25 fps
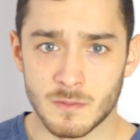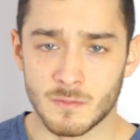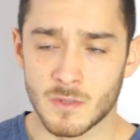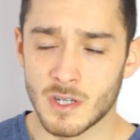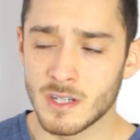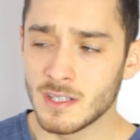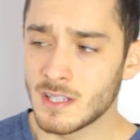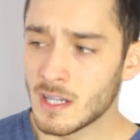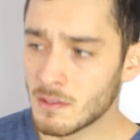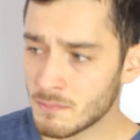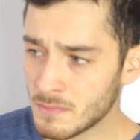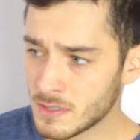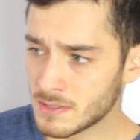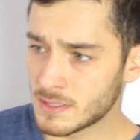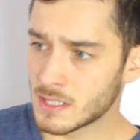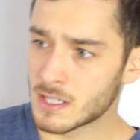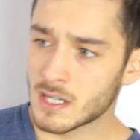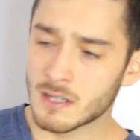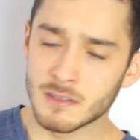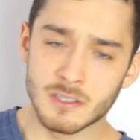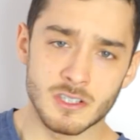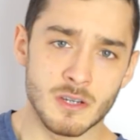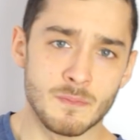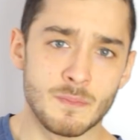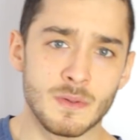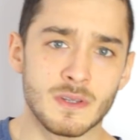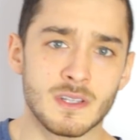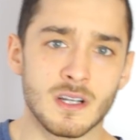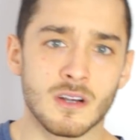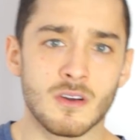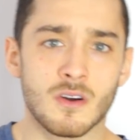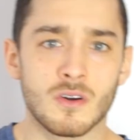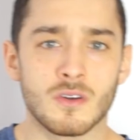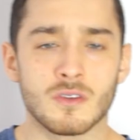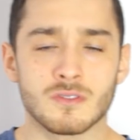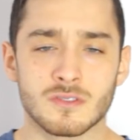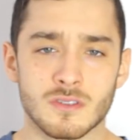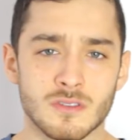No i Dan Bilzerian się pyta
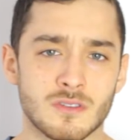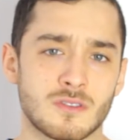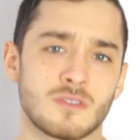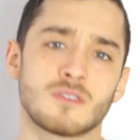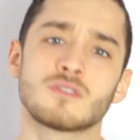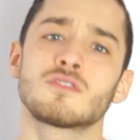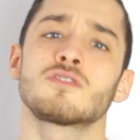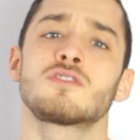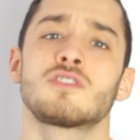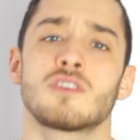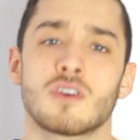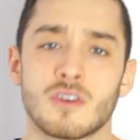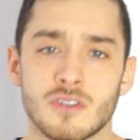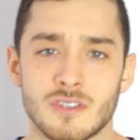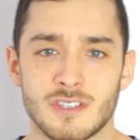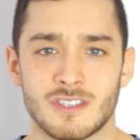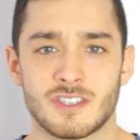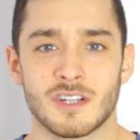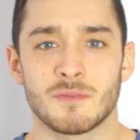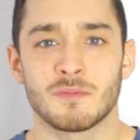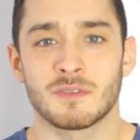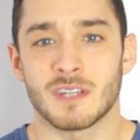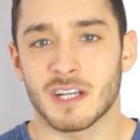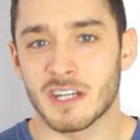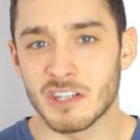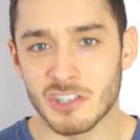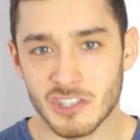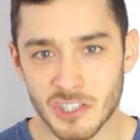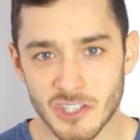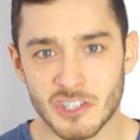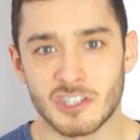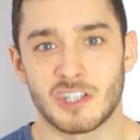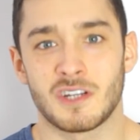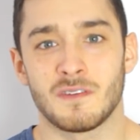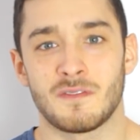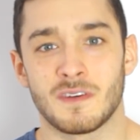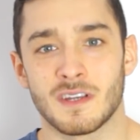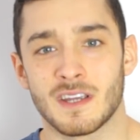go, co, co, co ci chodzi, czemu taki
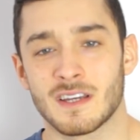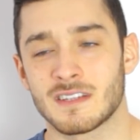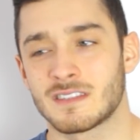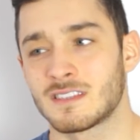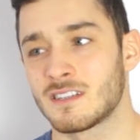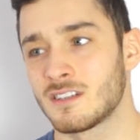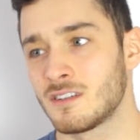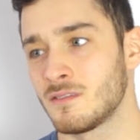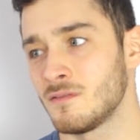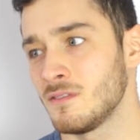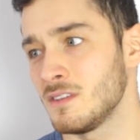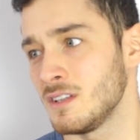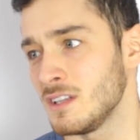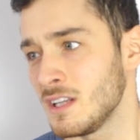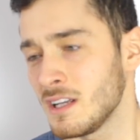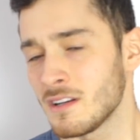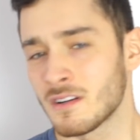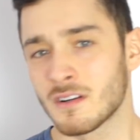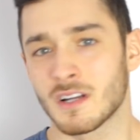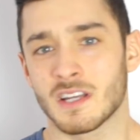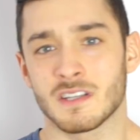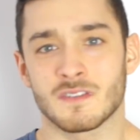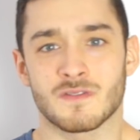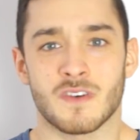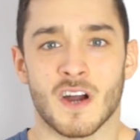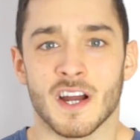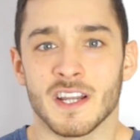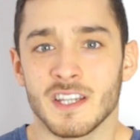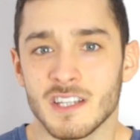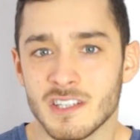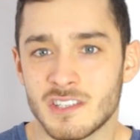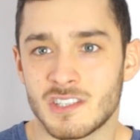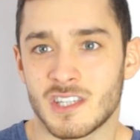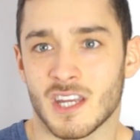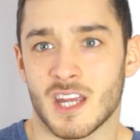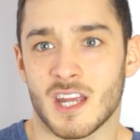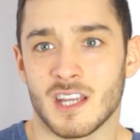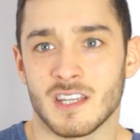szczęśliwy jesteś? On mówi, nie no, jest fajny
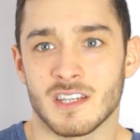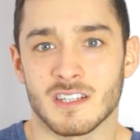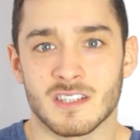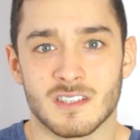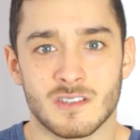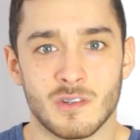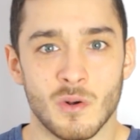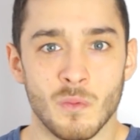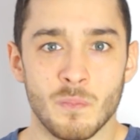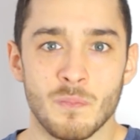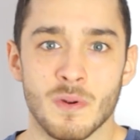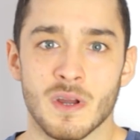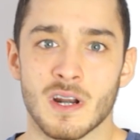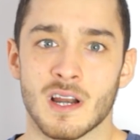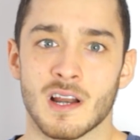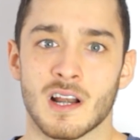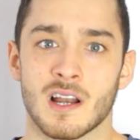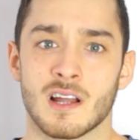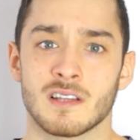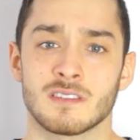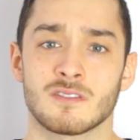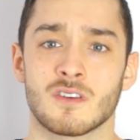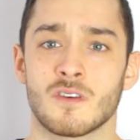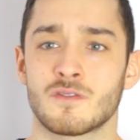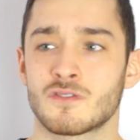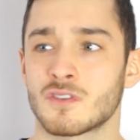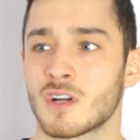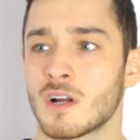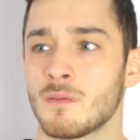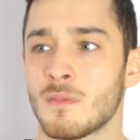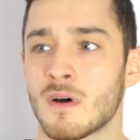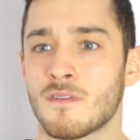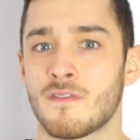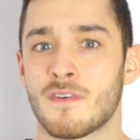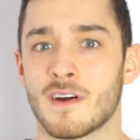dzień, jest super, elegancko, wczoraj była